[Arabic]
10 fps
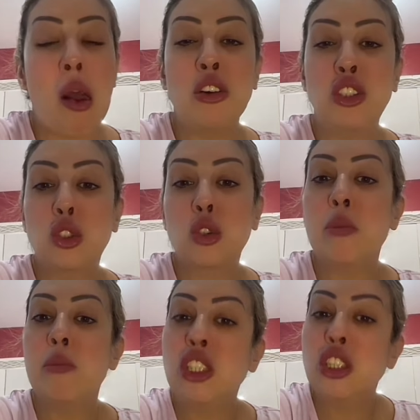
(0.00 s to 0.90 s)

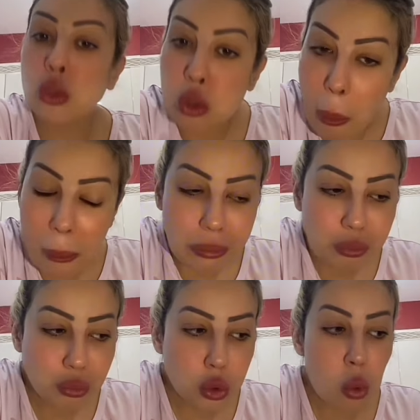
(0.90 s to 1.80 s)
حاجتكم ما جاتكم
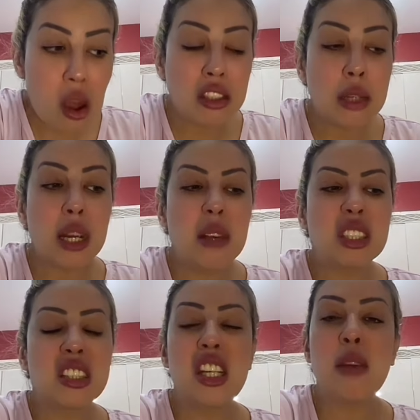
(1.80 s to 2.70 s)
واحد المراه
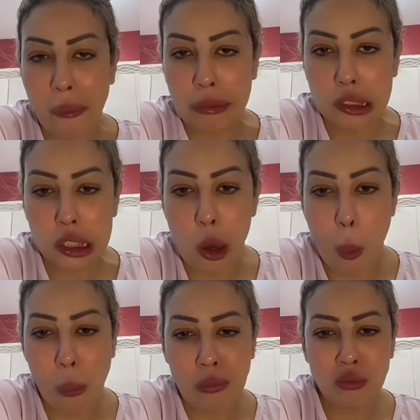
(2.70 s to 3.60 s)
مصدع
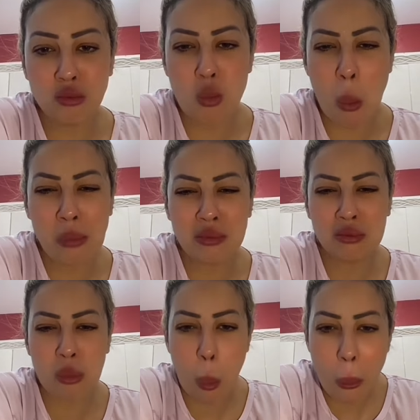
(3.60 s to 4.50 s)

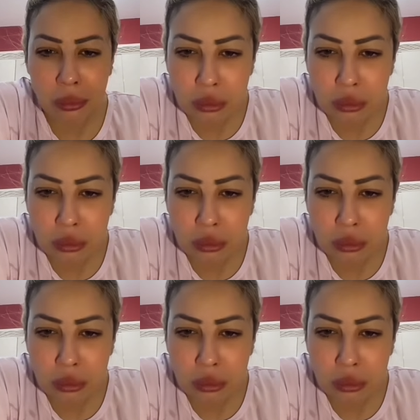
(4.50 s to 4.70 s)
ما